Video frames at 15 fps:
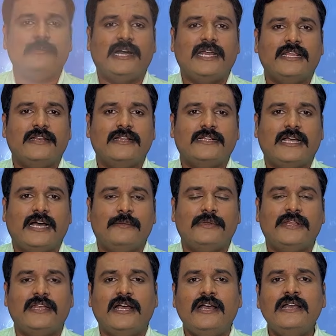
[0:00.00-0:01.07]
மாறி இருக்குதா
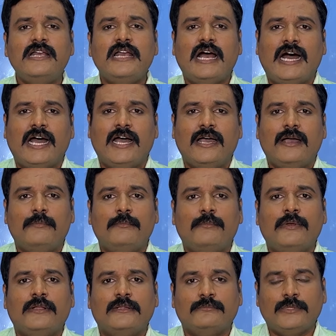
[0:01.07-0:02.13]
அப்படின்னா
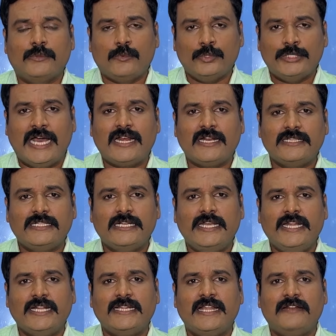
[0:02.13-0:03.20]
உதாரணத்துக்கு
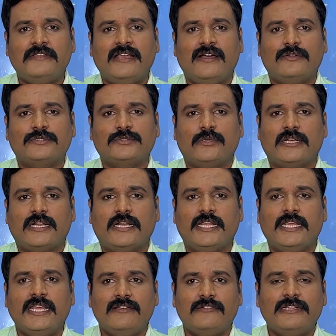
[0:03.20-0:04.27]
நீட் தேர்வையே அவர் சொல்றாரு
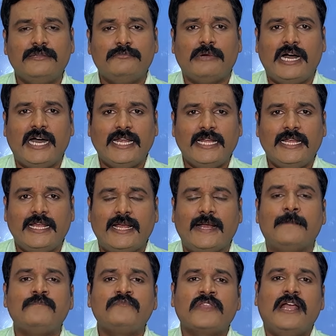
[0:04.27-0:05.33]
இங்க வந்து மாநில
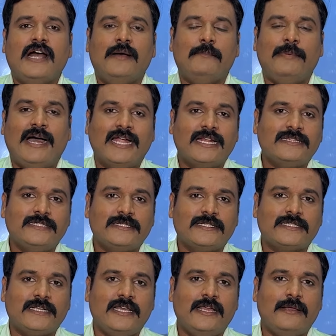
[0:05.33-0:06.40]

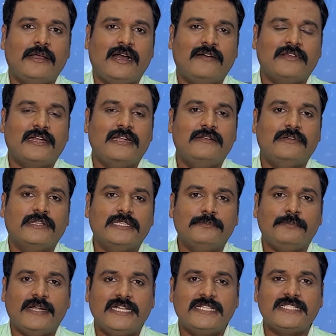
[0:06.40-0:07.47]
பாடத்திட்டத்தில் அவர்கள் வந்து
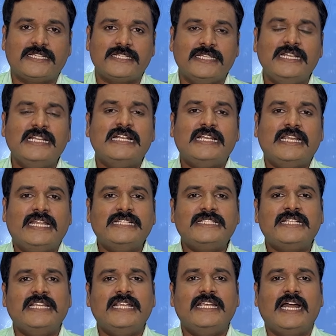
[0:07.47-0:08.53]
படிச்சுட்டு
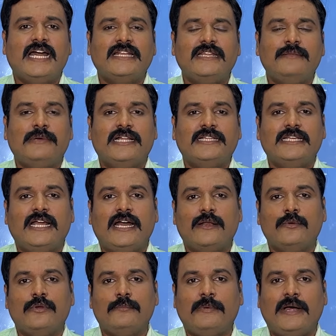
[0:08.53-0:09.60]
என்சிஇஆர்டி e
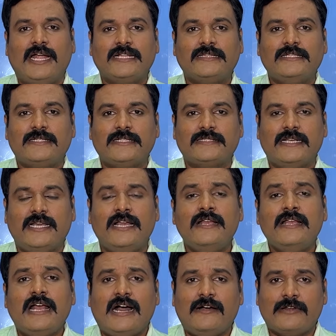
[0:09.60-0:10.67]
மாதிரியான ஒரு பாடத்திட்டத்தில்
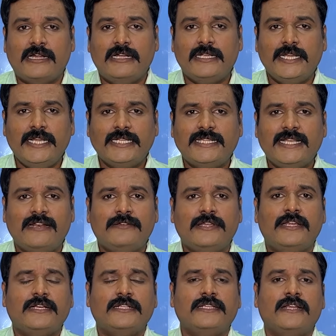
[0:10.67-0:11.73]
அவர்கள் நீட் தேர்வை
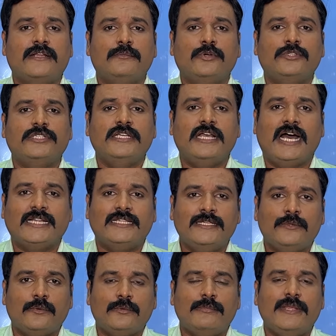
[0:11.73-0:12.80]
எழுதுகிற போது அது
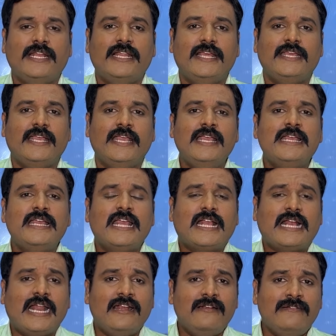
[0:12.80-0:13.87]
உண்மையிலேயே
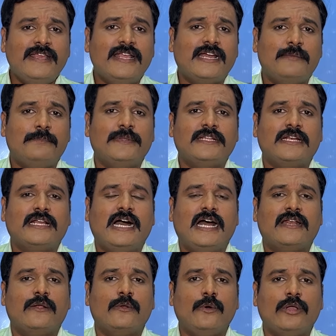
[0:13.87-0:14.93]
கல்வி
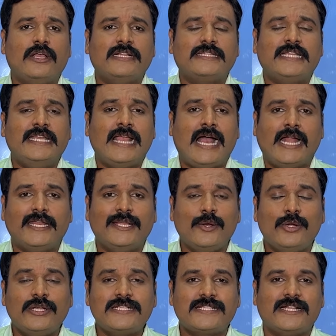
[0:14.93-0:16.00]
கற்பதற்கான நோக்கத்தை
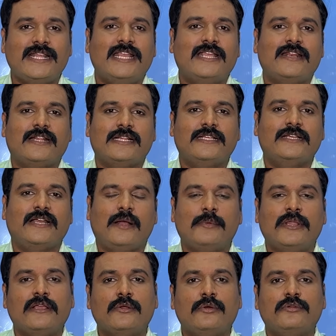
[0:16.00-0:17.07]
அடியோடு சிதைக்கிறது
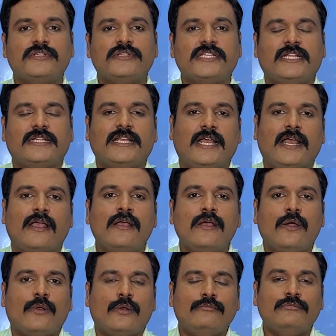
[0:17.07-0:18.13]
அப்படிங்கிற ஒரு விஷயத்த
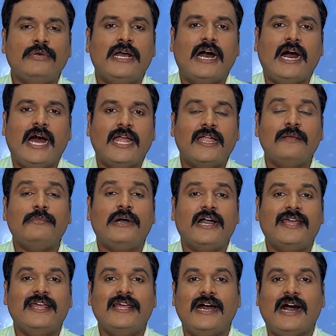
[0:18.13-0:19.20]
ரொம்ப
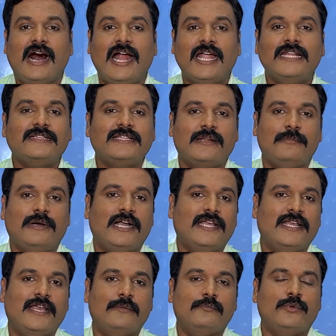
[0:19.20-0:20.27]
ஆழமாக
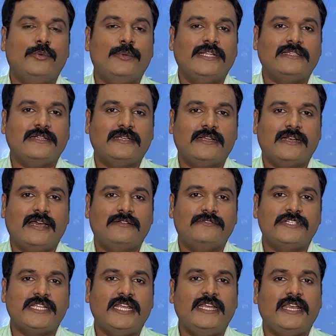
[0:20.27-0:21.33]
ஆணித்தரமாக முன்வைத்திருக்கிறார்
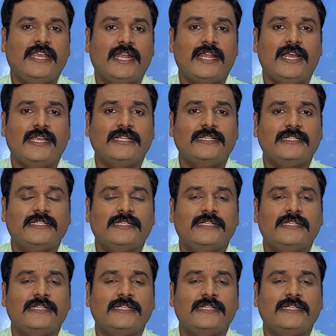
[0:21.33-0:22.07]
விஜய் ஏன்னா இது